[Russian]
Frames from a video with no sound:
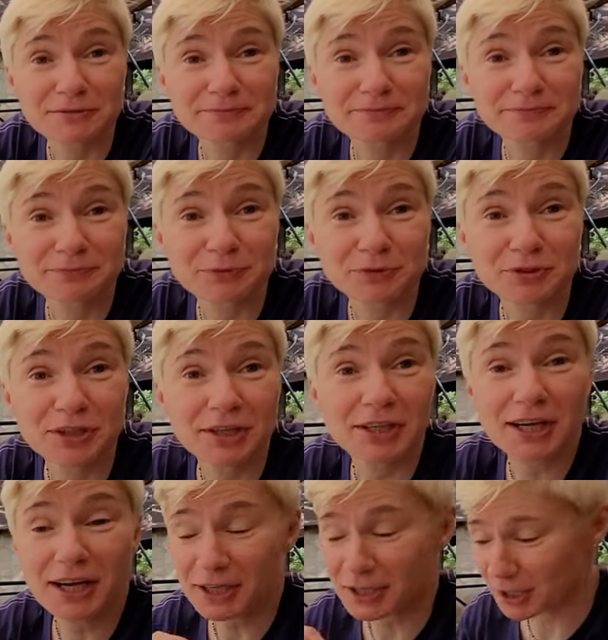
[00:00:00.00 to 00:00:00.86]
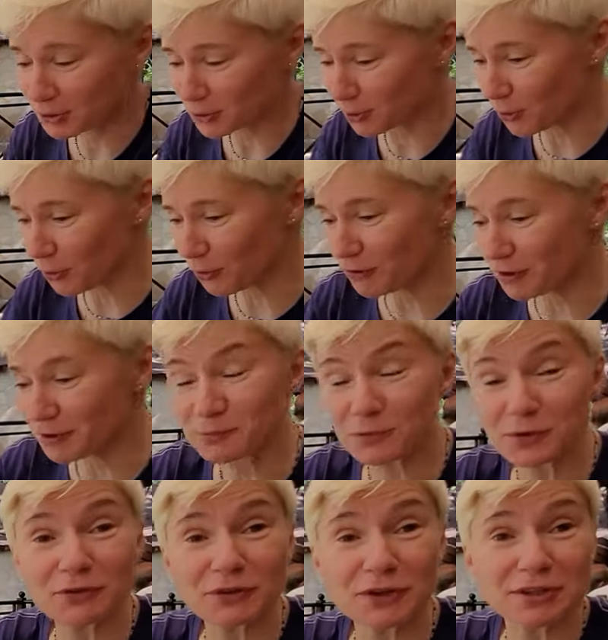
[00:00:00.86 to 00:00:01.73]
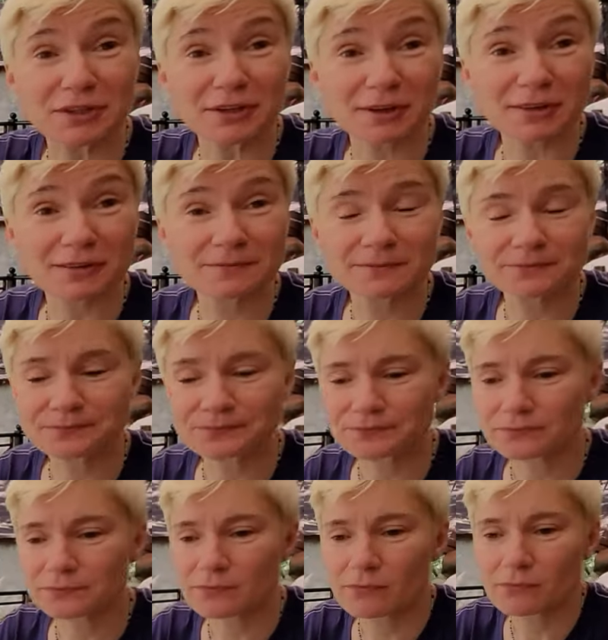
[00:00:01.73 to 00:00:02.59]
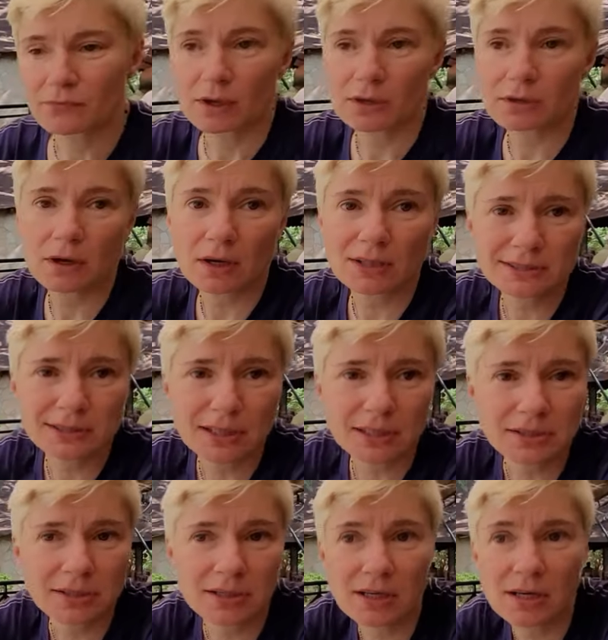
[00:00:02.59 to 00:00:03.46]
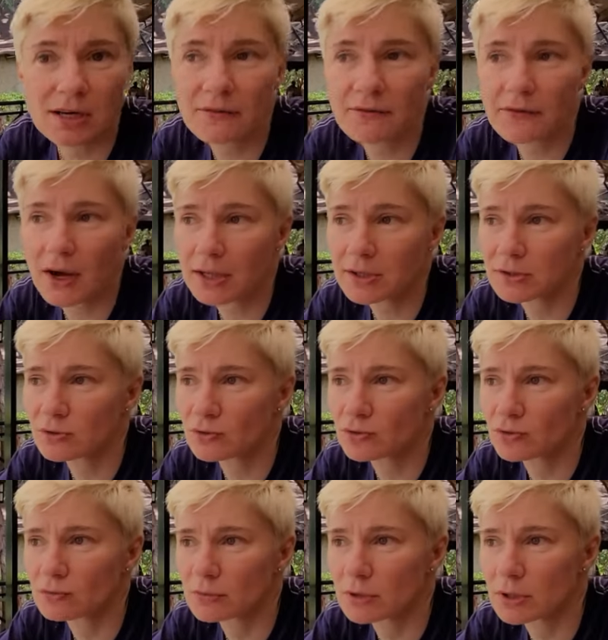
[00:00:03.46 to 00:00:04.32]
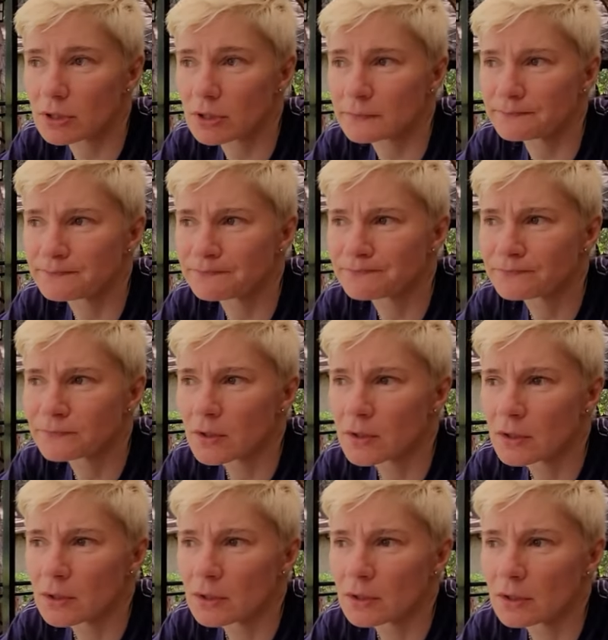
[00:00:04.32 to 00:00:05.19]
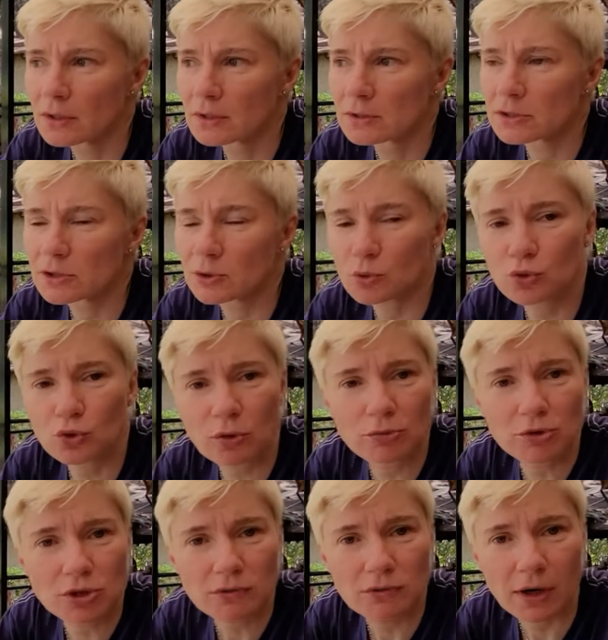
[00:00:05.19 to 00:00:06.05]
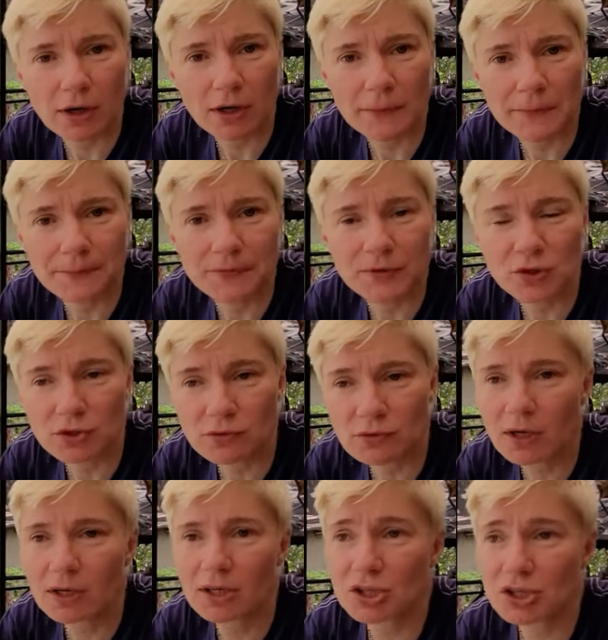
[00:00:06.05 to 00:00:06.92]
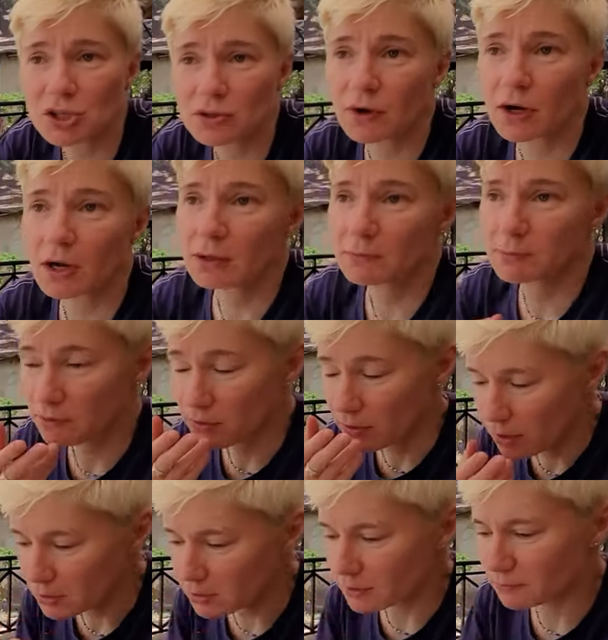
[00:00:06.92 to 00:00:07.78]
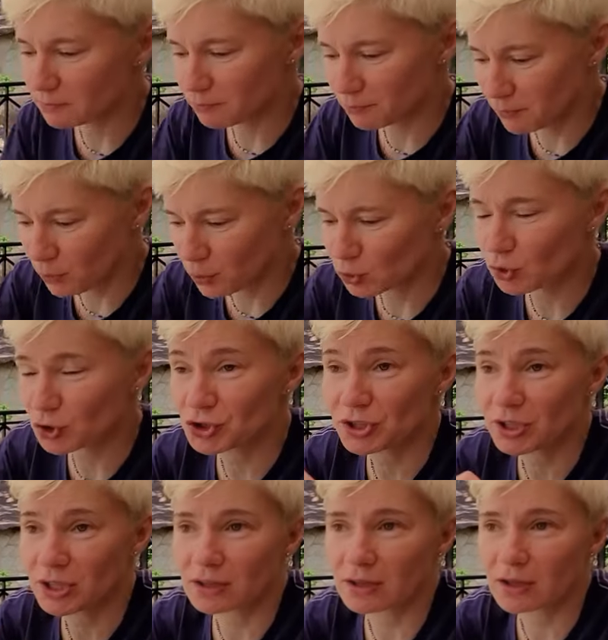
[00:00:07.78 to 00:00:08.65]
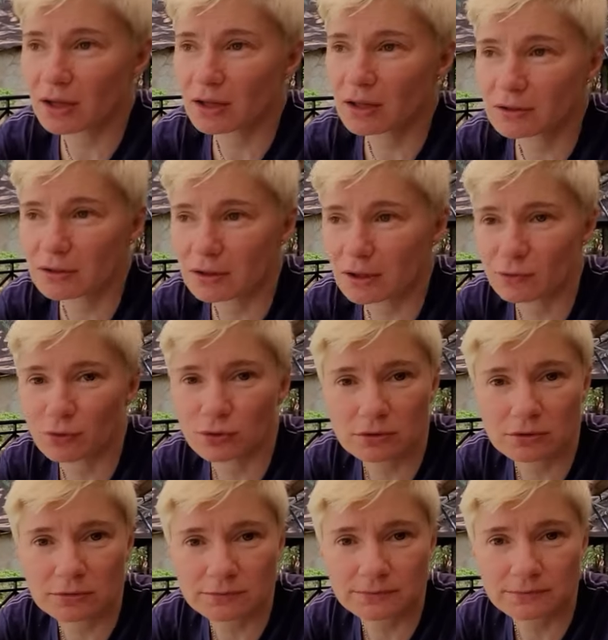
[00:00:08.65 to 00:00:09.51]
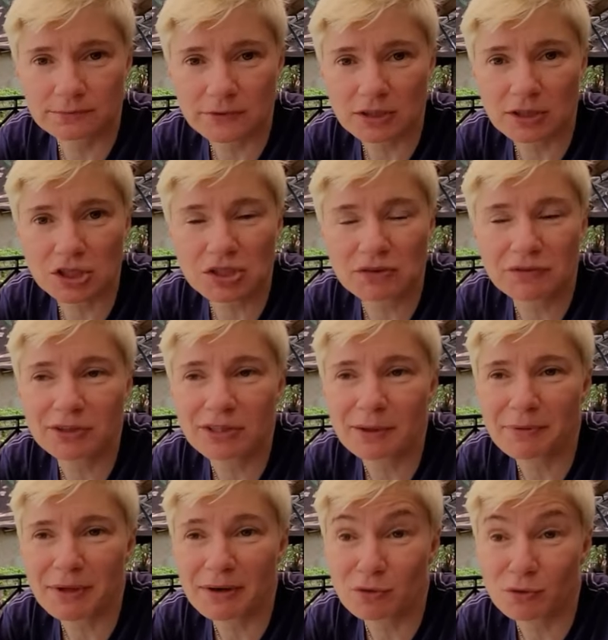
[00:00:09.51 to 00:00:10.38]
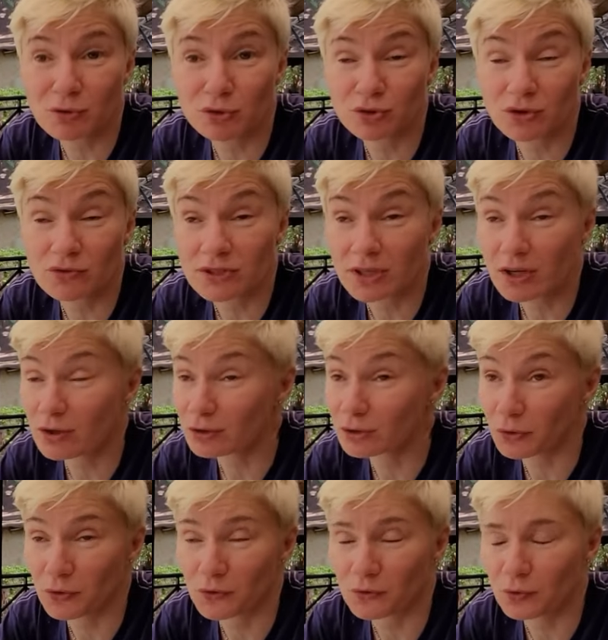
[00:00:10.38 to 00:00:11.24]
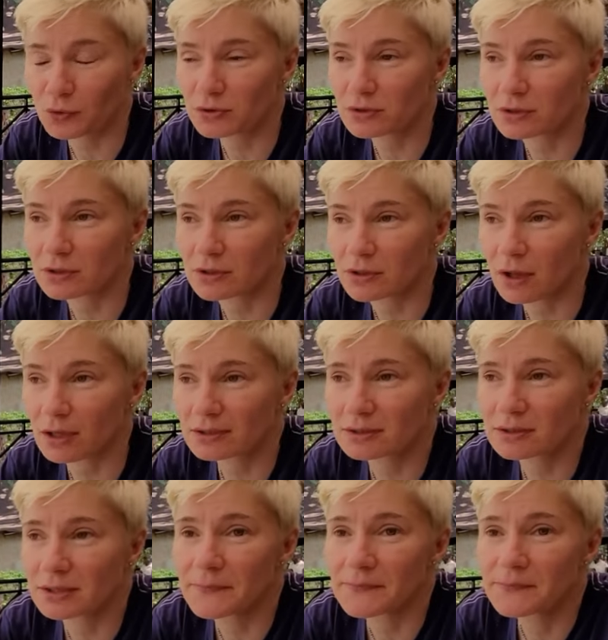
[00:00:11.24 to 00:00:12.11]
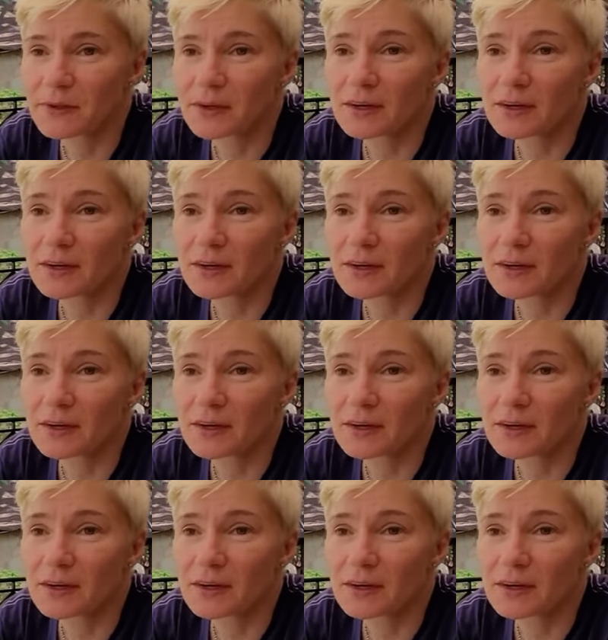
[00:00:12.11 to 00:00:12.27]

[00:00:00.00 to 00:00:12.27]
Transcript: Мне ну, я говорю, я, я такого а ты же скажи, что это говядинку, мы да, не сняли. но... говядинку мы с трудом жевали. Ну жевали, ну, да. жевали, бывало там кусочки клала, как вот Наташа, видно, первый кусок взяла, такой вкусный, классный.